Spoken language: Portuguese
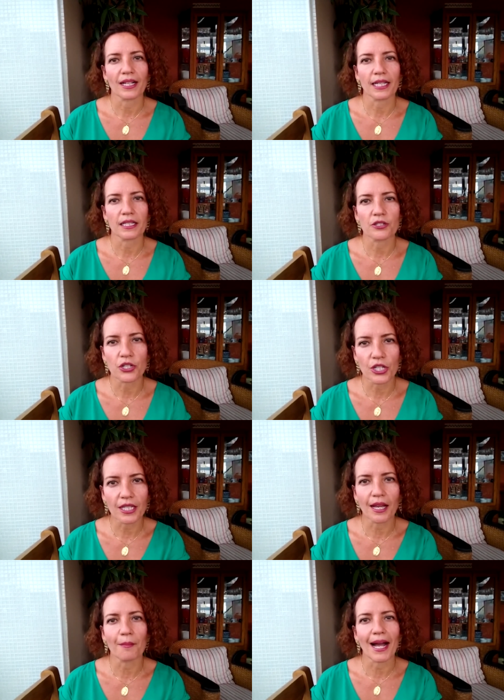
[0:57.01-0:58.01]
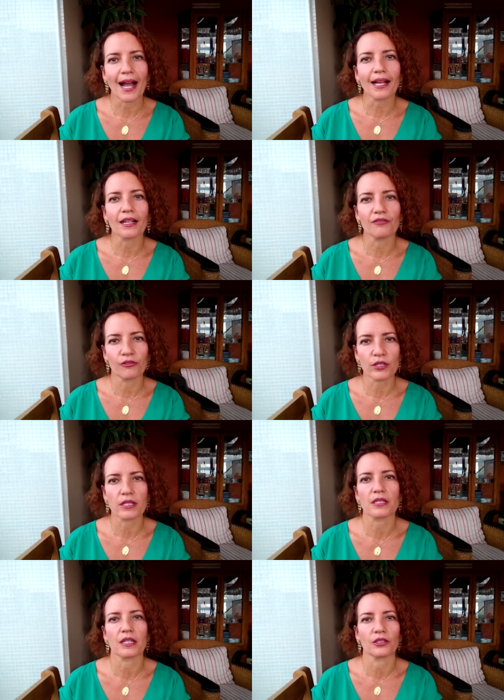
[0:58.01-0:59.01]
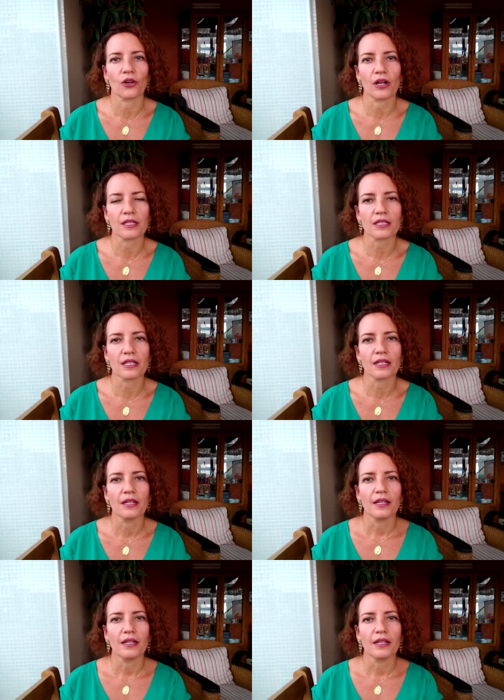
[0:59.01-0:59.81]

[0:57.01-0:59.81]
a garantir que a marca fosse ser nossa